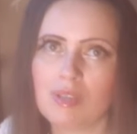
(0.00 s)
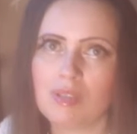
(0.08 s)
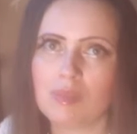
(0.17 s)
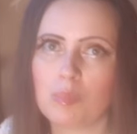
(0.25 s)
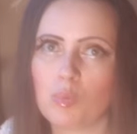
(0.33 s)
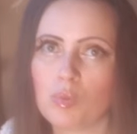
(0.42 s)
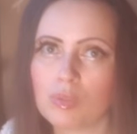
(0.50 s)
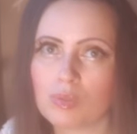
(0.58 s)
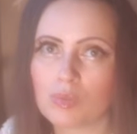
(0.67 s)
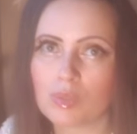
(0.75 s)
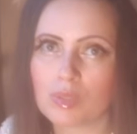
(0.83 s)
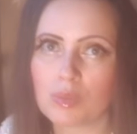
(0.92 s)
полные
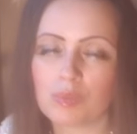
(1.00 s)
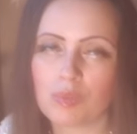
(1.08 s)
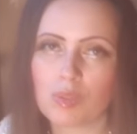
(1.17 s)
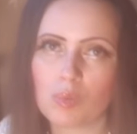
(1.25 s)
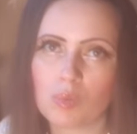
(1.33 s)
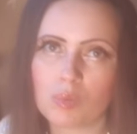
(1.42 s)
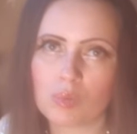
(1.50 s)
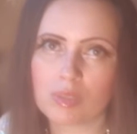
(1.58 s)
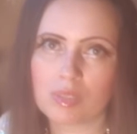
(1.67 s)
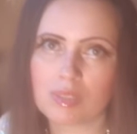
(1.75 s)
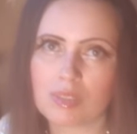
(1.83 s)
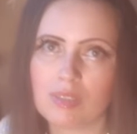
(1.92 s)
условия конкурса,
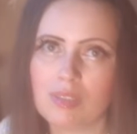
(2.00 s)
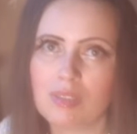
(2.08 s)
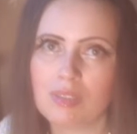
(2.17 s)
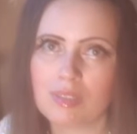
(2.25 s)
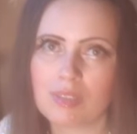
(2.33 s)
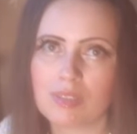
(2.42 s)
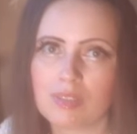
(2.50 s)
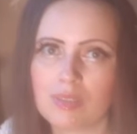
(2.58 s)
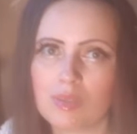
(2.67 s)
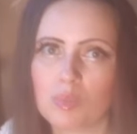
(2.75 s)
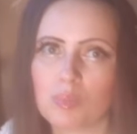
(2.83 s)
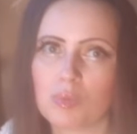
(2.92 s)
и если хотите, то
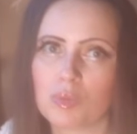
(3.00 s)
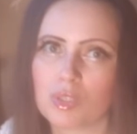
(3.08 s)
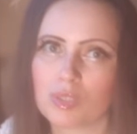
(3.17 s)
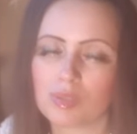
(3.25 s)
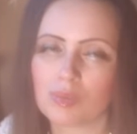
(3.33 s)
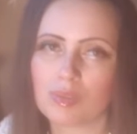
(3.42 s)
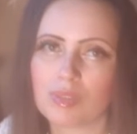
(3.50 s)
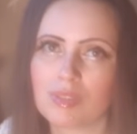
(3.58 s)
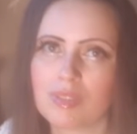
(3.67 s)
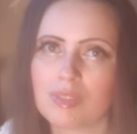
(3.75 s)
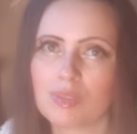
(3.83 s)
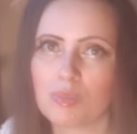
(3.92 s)
поучаствуйте. До
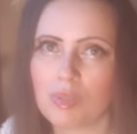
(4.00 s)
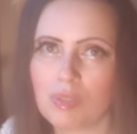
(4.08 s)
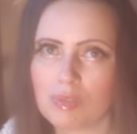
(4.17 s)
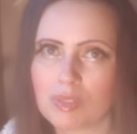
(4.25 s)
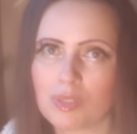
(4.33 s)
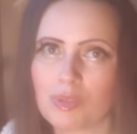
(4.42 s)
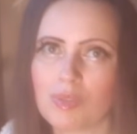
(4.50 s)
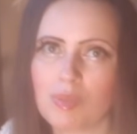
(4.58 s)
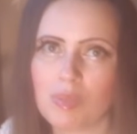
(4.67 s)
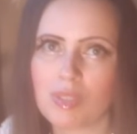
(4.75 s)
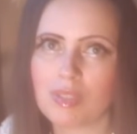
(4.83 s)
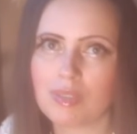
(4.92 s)
сентября у вас еще время
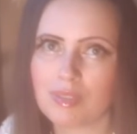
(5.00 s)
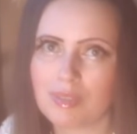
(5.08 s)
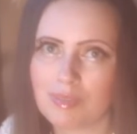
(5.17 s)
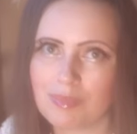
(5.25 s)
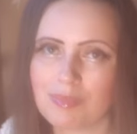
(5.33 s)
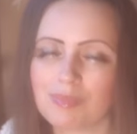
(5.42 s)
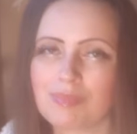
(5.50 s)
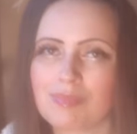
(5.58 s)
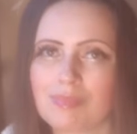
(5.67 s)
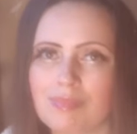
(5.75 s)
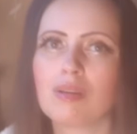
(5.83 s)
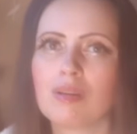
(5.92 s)
есть.
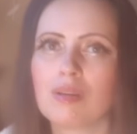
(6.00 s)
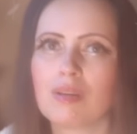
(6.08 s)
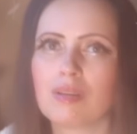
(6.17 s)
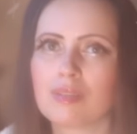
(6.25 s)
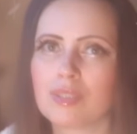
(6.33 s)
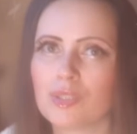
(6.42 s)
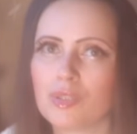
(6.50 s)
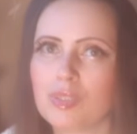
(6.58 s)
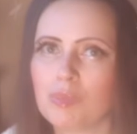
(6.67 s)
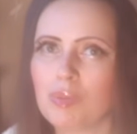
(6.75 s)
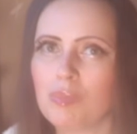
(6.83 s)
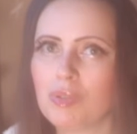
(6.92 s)
Насчет
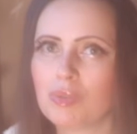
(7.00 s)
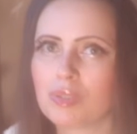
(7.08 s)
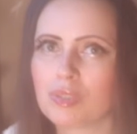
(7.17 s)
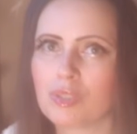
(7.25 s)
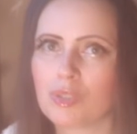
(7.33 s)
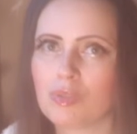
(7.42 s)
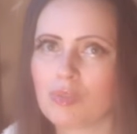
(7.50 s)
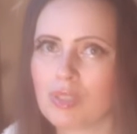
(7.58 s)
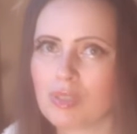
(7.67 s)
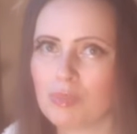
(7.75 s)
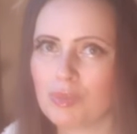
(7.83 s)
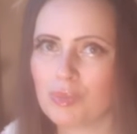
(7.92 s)
себя могу сказать, что
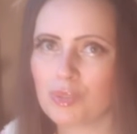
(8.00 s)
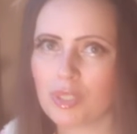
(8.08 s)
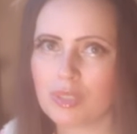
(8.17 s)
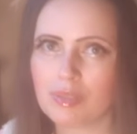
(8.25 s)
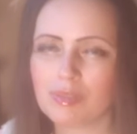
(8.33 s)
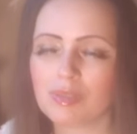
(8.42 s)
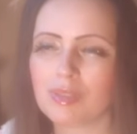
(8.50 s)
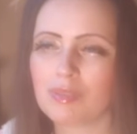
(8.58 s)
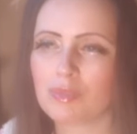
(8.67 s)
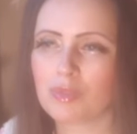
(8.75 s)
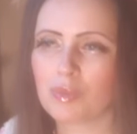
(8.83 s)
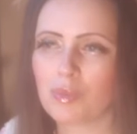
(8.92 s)
вряд ли буду участвовать, я не
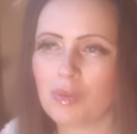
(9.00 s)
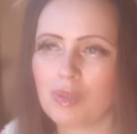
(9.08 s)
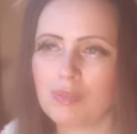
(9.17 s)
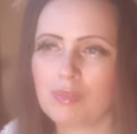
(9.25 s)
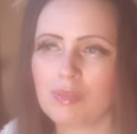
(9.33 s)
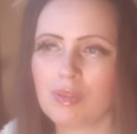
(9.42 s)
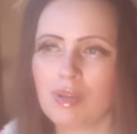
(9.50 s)
фотограф,